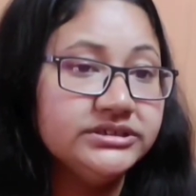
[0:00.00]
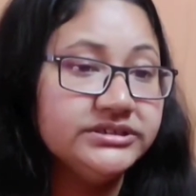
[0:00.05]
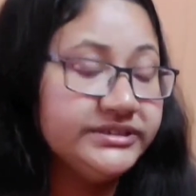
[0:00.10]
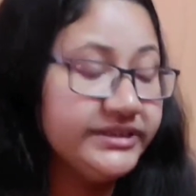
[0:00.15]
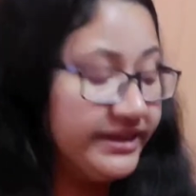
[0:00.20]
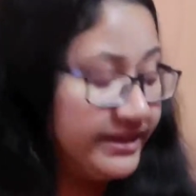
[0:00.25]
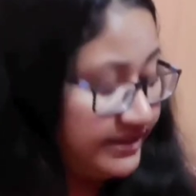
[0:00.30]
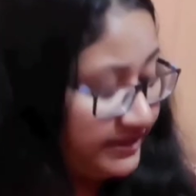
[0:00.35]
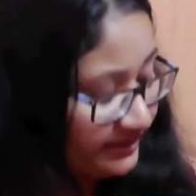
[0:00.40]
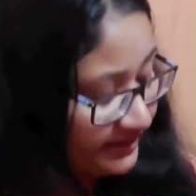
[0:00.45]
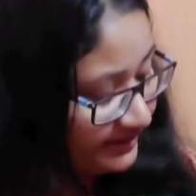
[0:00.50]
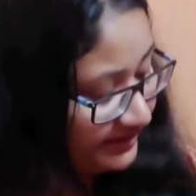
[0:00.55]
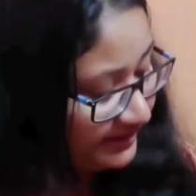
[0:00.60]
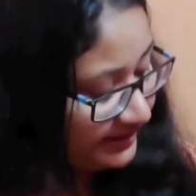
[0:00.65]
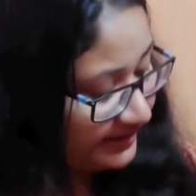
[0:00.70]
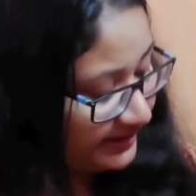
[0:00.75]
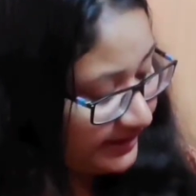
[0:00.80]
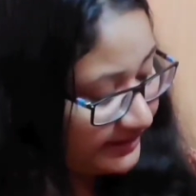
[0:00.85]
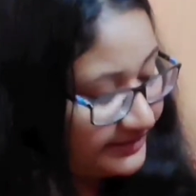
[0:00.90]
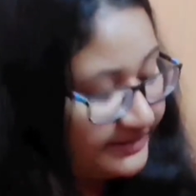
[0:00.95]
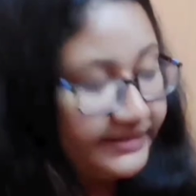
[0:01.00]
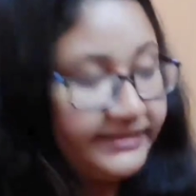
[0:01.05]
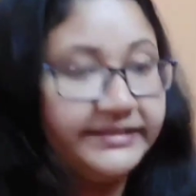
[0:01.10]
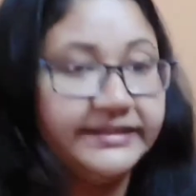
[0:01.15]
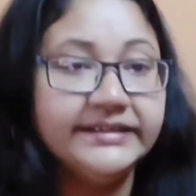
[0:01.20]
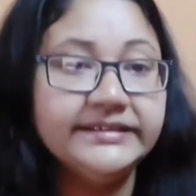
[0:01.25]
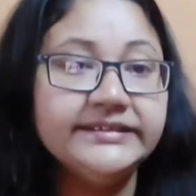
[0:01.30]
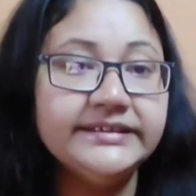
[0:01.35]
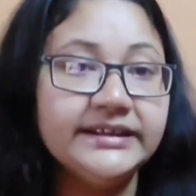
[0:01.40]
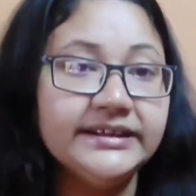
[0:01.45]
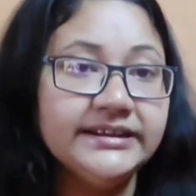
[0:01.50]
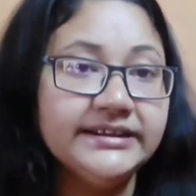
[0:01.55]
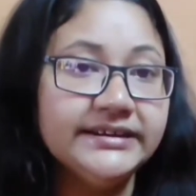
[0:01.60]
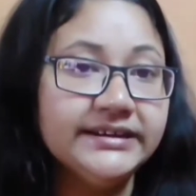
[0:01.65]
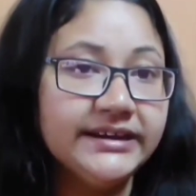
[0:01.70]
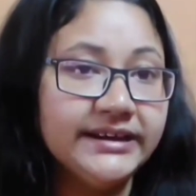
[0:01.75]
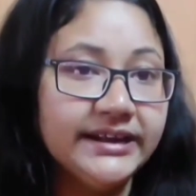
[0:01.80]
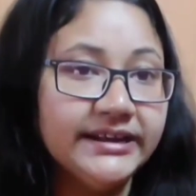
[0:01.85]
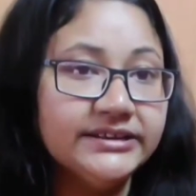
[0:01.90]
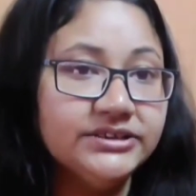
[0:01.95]
সেই একটা রেড
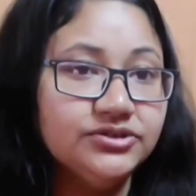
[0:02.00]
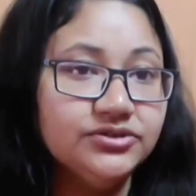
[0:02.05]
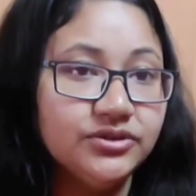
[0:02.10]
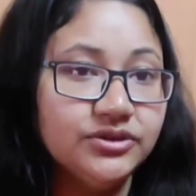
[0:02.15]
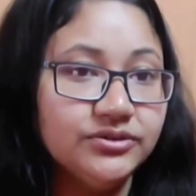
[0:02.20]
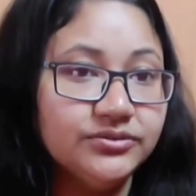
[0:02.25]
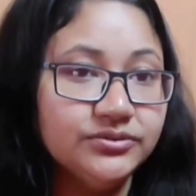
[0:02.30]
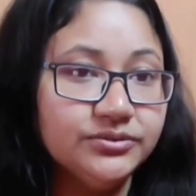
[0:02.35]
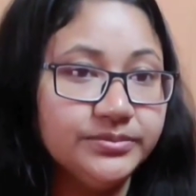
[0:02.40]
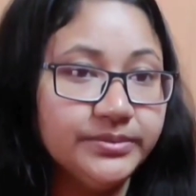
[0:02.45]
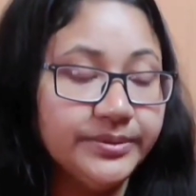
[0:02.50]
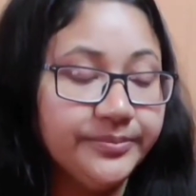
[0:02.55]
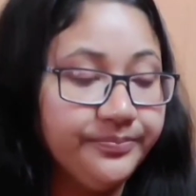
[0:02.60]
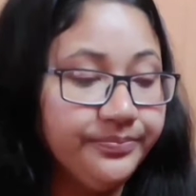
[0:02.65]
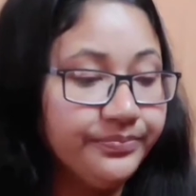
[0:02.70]
কালারের লাইট জ্বলে উঠবে